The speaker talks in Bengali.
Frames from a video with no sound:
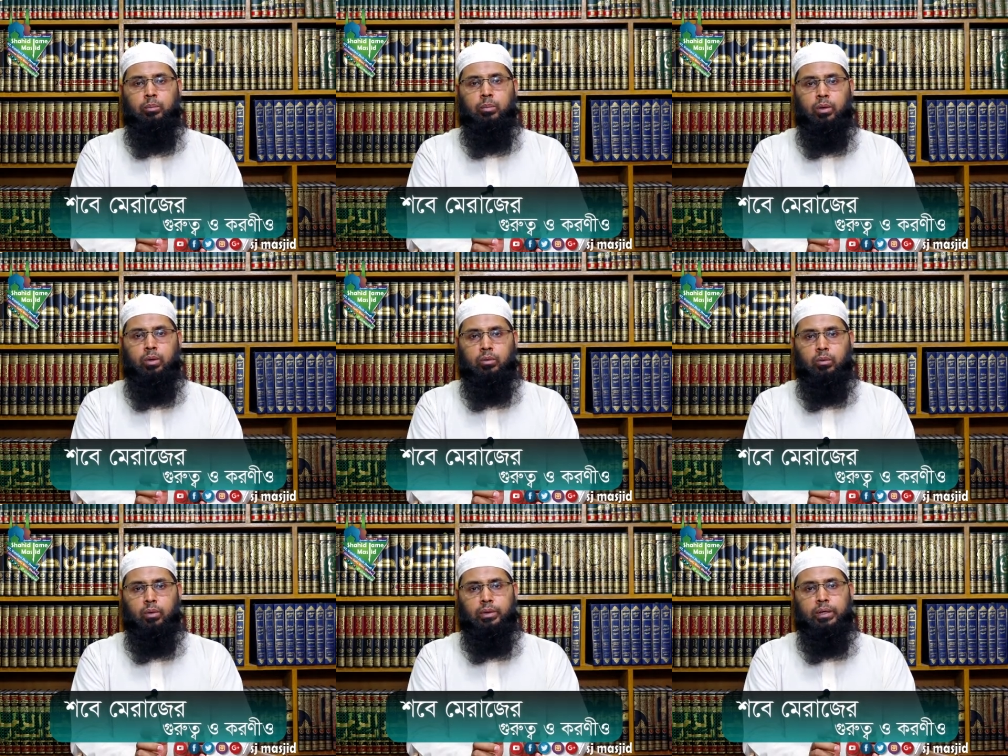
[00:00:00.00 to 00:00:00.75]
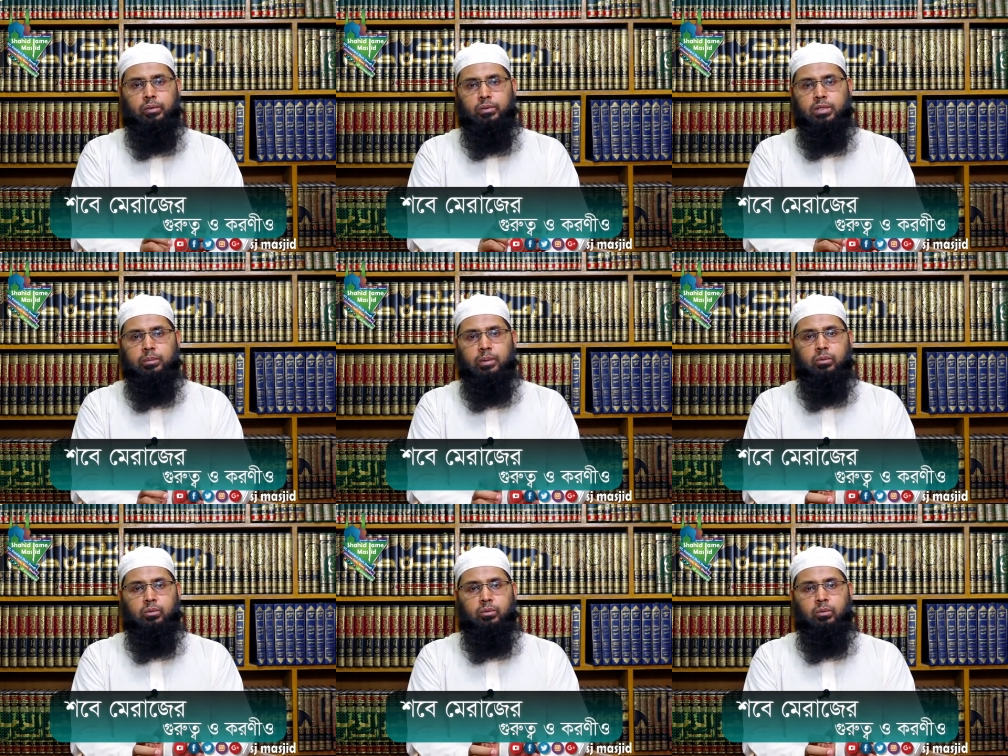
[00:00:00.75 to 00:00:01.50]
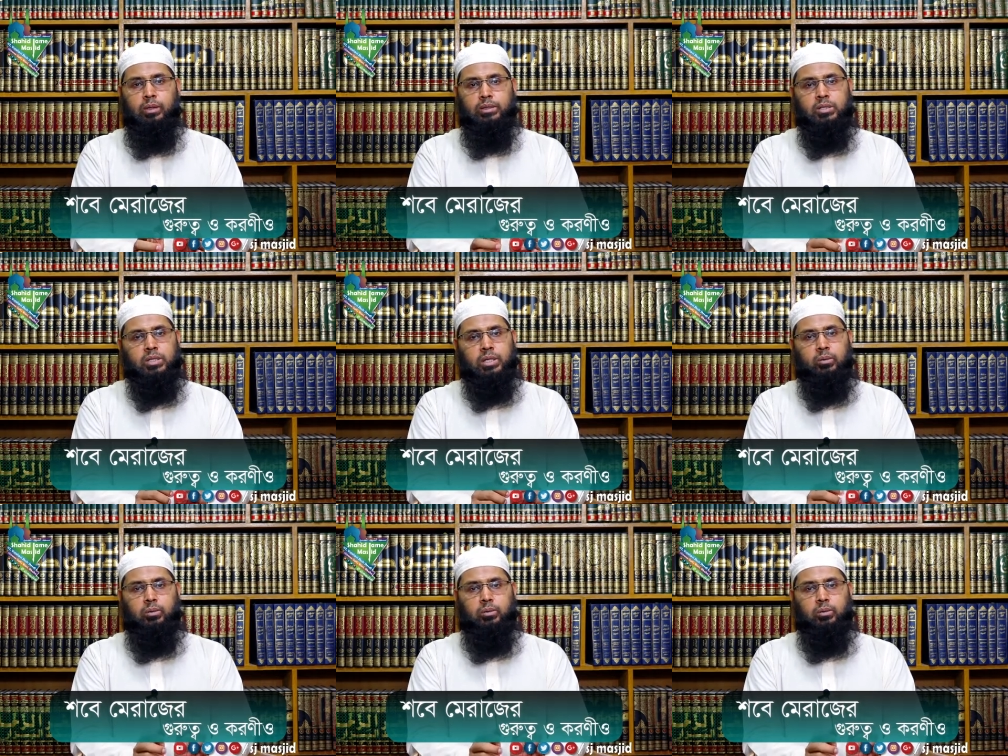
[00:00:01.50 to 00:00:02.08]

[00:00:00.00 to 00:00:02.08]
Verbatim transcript: বরং কন্টিনিউ যে ইবাদতগুলো আছে সেগুলো